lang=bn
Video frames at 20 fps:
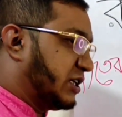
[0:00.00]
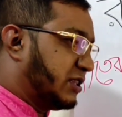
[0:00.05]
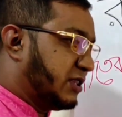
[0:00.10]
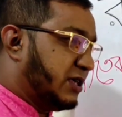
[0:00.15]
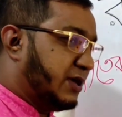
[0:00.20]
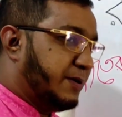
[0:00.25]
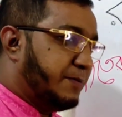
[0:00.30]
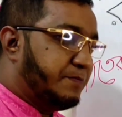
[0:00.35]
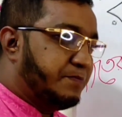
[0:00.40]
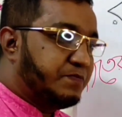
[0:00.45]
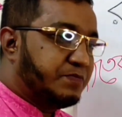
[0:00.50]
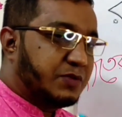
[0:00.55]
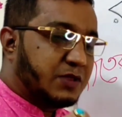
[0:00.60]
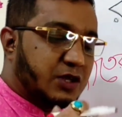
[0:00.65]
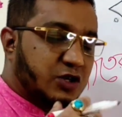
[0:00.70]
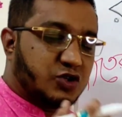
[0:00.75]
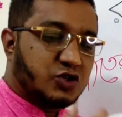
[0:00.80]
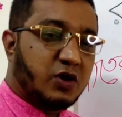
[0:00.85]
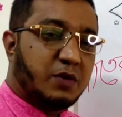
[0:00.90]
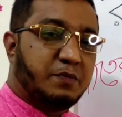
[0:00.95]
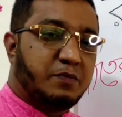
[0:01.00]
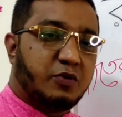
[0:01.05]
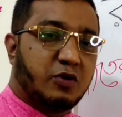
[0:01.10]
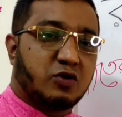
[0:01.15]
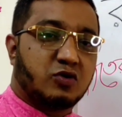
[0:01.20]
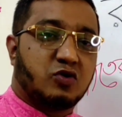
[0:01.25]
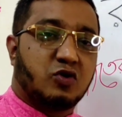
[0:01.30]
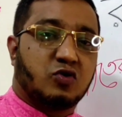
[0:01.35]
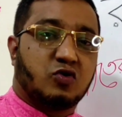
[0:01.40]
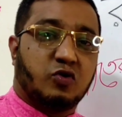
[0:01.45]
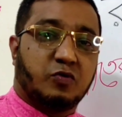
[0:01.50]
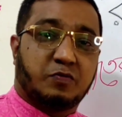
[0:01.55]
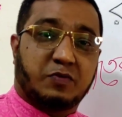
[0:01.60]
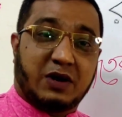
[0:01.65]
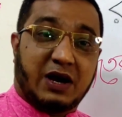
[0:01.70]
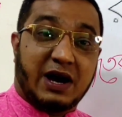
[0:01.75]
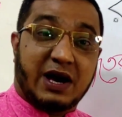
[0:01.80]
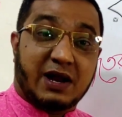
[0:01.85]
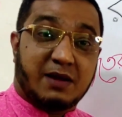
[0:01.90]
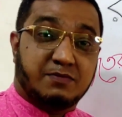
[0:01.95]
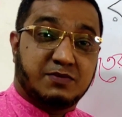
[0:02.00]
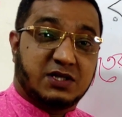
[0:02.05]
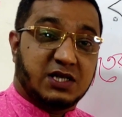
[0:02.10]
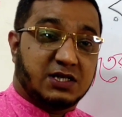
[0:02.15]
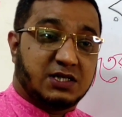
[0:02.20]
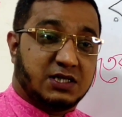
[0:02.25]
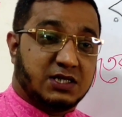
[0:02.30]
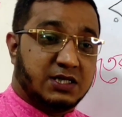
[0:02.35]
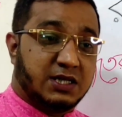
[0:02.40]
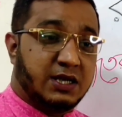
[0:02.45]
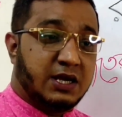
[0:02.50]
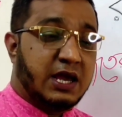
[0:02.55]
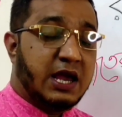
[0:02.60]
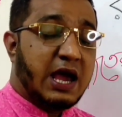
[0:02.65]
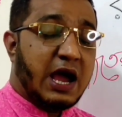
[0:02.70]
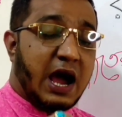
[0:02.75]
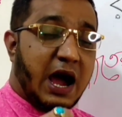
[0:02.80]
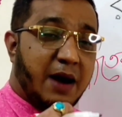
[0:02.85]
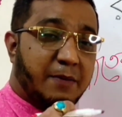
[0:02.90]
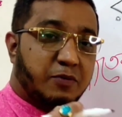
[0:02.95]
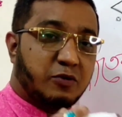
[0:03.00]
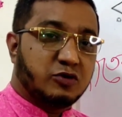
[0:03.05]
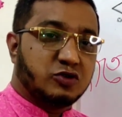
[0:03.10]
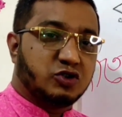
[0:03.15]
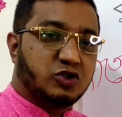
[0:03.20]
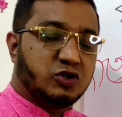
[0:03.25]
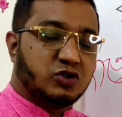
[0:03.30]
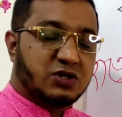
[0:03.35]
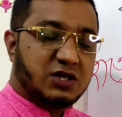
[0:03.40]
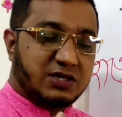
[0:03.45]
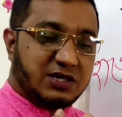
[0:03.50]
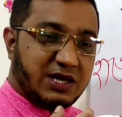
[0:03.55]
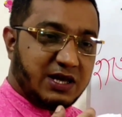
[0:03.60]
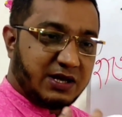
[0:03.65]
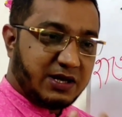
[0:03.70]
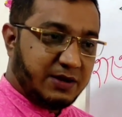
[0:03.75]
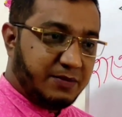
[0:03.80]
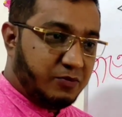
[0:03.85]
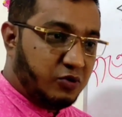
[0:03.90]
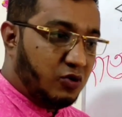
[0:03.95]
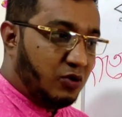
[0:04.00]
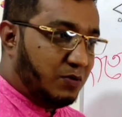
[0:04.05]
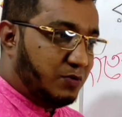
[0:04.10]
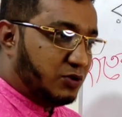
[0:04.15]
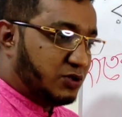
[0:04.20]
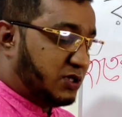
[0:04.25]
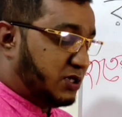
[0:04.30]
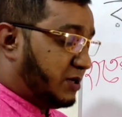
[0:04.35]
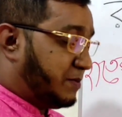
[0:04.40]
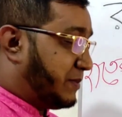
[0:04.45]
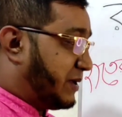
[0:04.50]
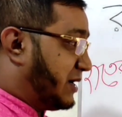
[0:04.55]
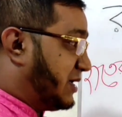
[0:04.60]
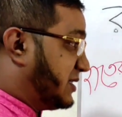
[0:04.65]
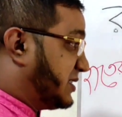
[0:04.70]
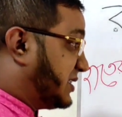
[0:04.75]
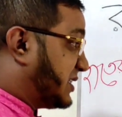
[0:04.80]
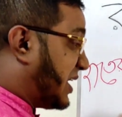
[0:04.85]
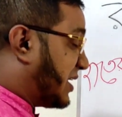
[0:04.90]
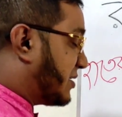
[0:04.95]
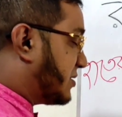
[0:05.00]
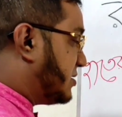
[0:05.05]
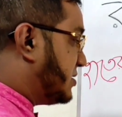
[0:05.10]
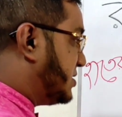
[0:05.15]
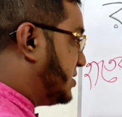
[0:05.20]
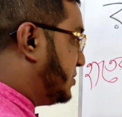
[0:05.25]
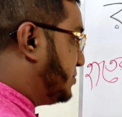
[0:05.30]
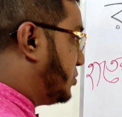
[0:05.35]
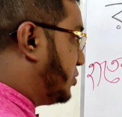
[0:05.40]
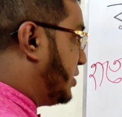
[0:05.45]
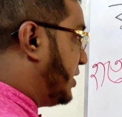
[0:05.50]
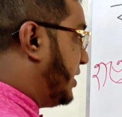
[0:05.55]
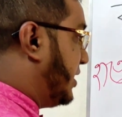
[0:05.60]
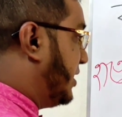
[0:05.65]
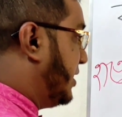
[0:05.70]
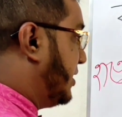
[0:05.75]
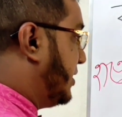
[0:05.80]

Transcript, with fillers: সাথে সম্পর্ক খুব খারাপ যাচ্ছে আপনজনরা তাকে ভুল বুঝতে পারে চাকরি জীবনে